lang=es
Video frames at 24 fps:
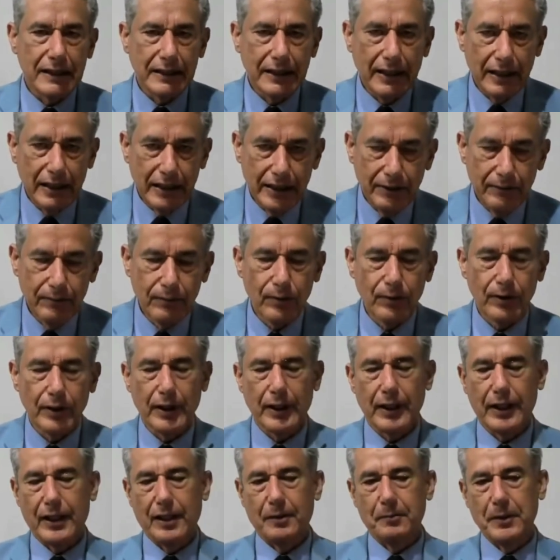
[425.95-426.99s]
en el libro de
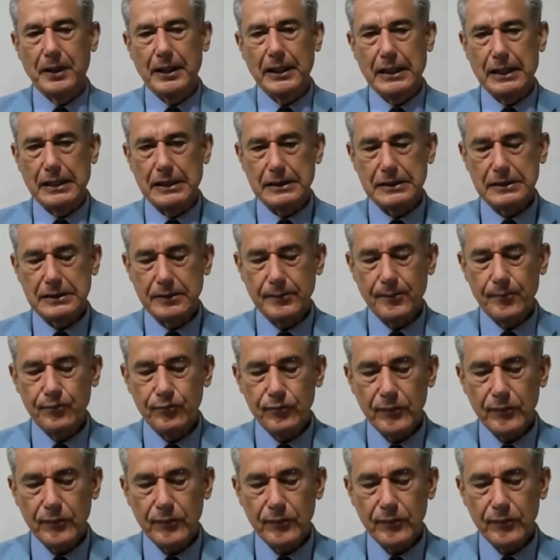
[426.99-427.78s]
Jeremías.